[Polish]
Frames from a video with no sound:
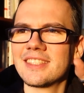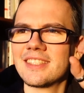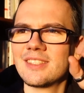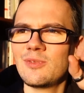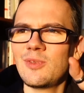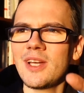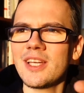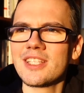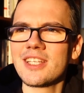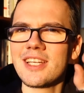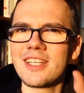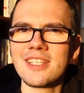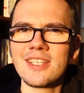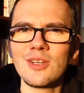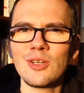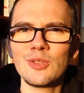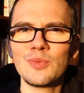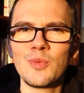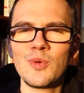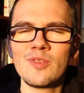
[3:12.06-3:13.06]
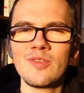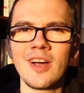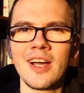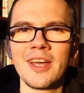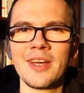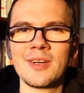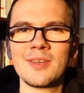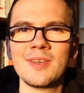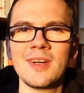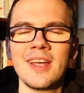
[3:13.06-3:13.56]
złe rzeczy
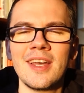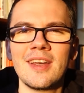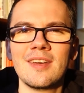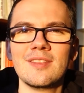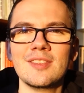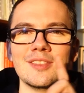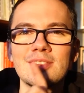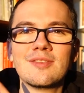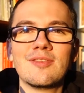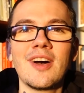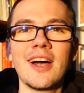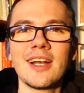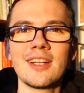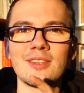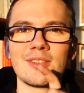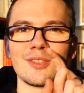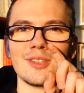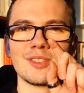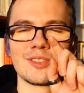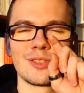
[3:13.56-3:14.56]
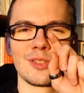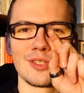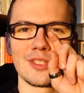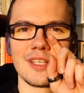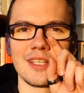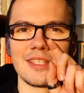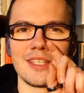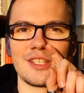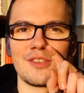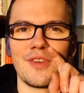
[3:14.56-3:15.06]
odpływają. Więc warto jest
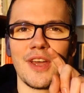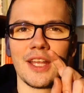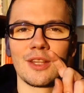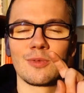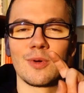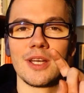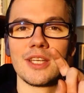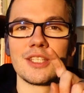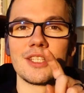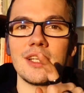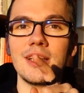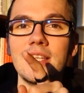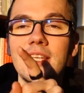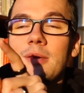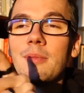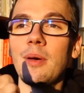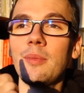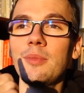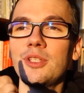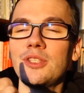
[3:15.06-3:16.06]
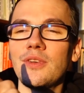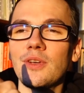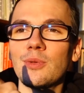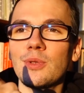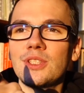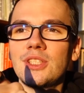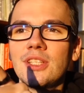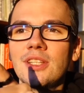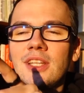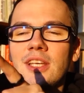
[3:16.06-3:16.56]
korzystać ze światła. Jeżeli nie mamy
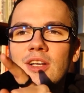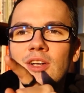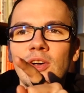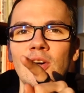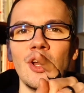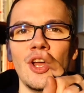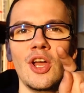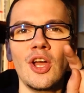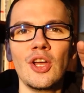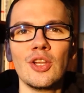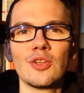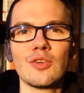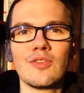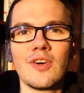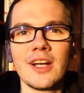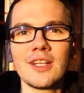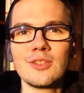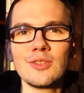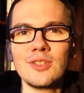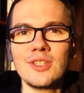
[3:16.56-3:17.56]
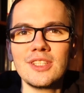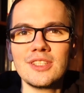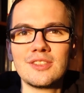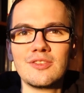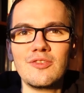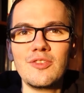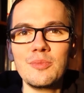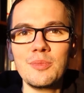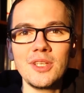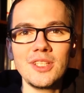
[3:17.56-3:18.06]
światła dziennego, to warto
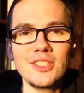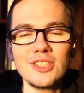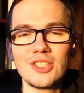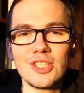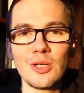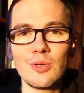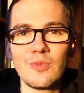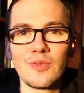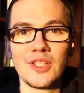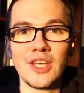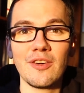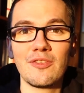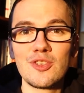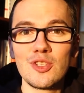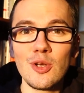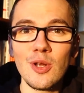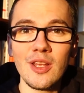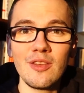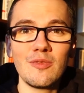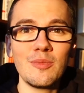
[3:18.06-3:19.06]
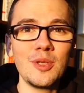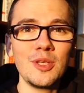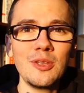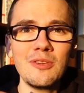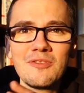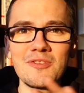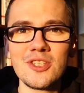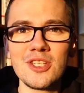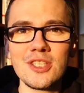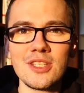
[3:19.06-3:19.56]
jest wymienić żarówki. Ja wczoraj
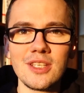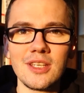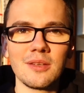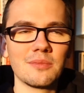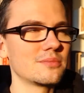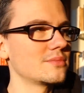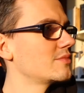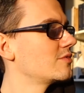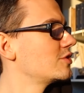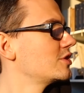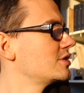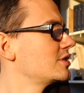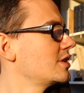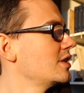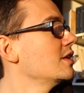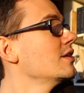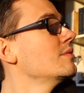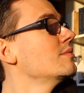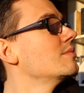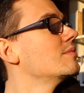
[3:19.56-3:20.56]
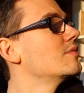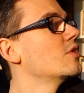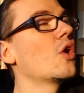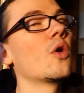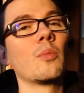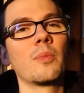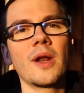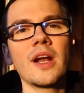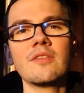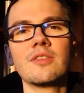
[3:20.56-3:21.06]
wymieniłem wszystkie, wszystkie?
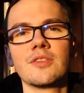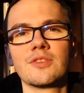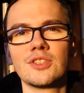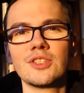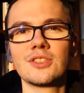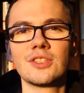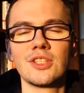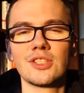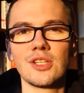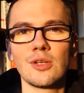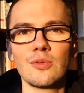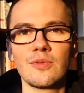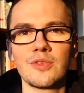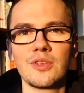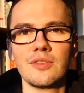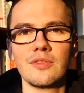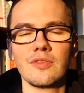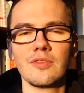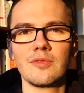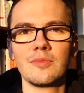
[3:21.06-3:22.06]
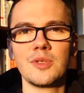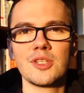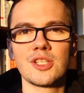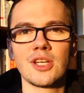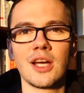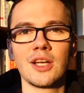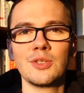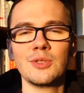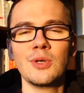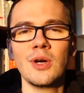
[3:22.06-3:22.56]
No, prawie wszystkie żarówki w
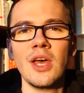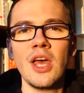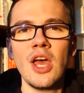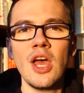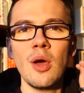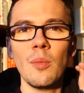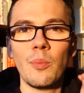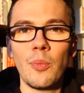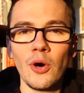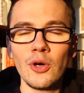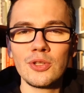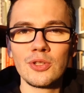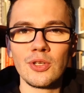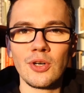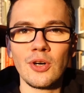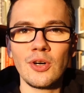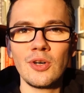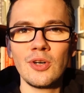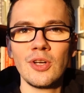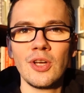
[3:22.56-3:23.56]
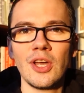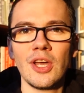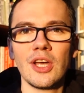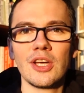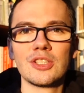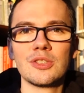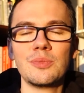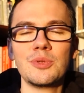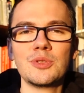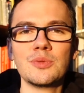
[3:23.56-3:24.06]
mieszkaniu, po to,
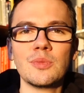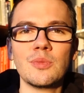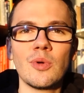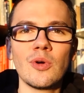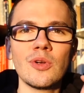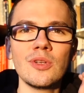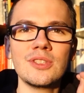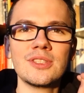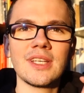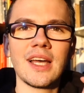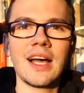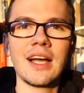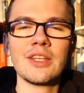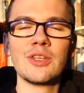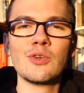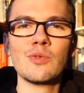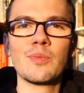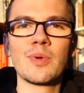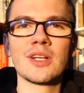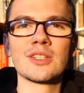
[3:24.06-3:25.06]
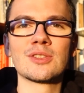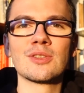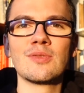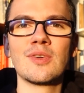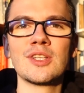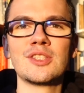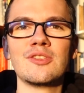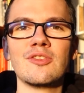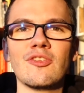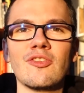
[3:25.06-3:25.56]
żebyśmy mogli z Anią
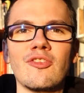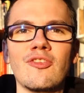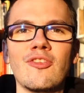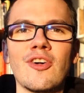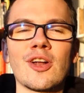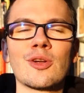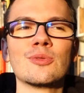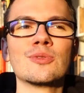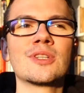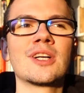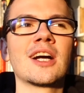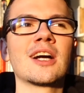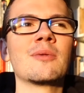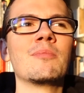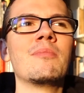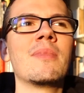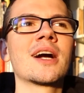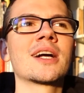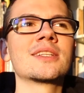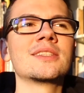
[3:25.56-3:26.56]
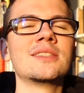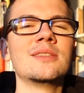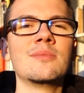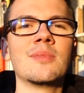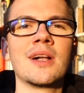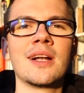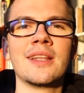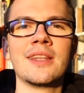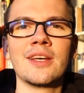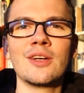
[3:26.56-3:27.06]
pracować w warunkach
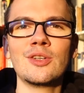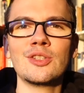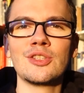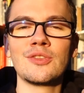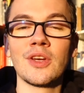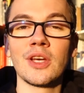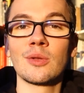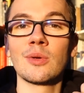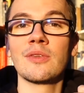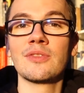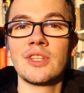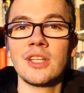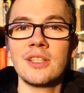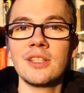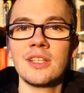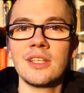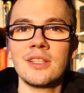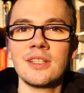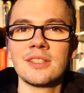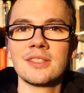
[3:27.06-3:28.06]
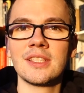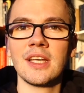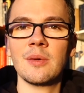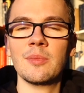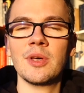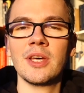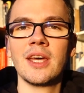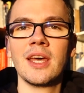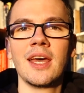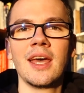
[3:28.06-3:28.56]
maksymalnego światła wtedy, kiedy
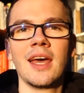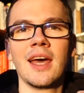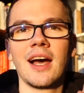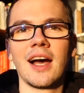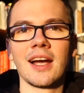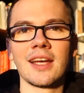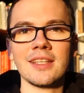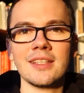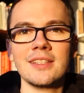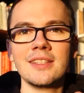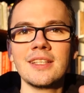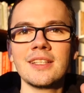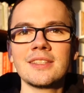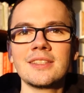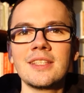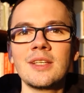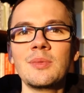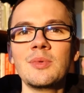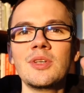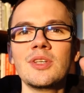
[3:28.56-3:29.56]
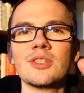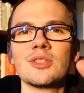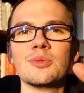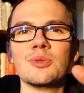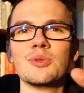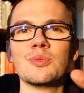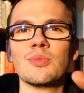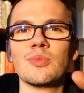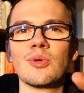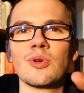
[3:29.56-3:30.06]
chcemy. A kiedy nie chcemy,
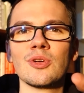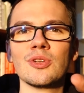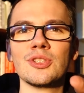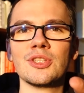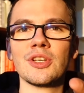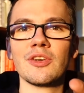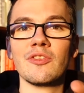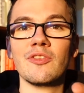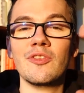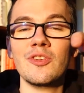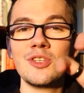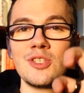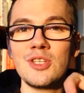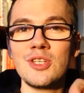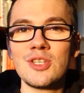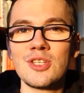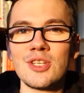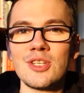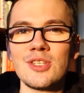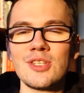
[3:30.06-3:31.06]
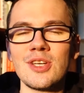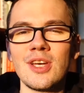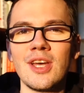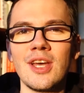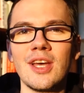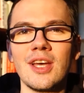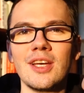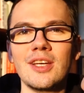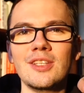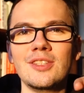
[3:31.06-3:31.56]
żebyśmy mogli się wyciszyć
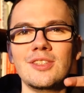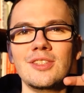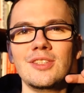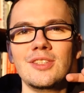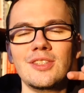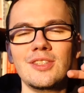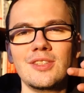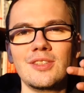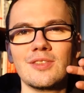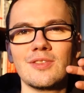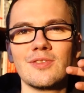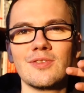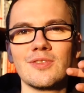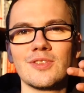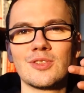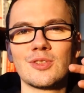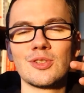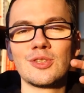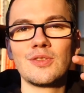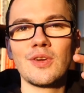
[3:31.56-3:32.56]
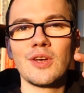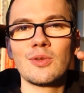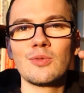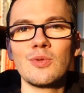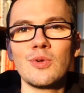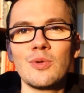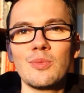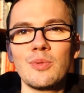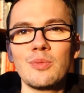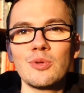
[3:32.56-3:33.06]
i to
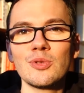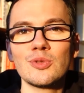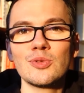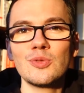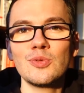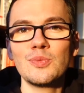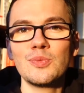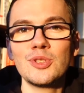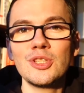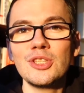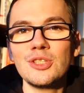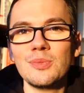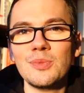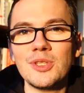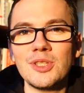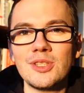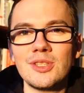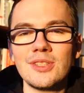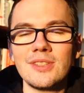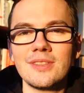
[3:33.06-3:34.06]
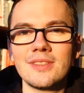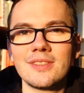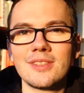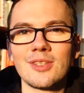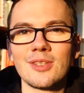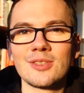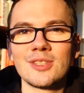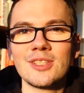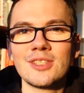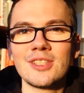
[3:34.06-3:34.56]
światło po prostu przyćmić,
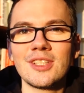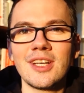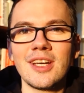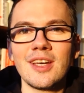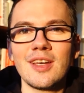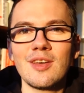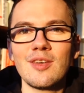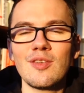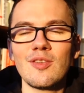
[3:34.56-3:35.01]
troszeczkę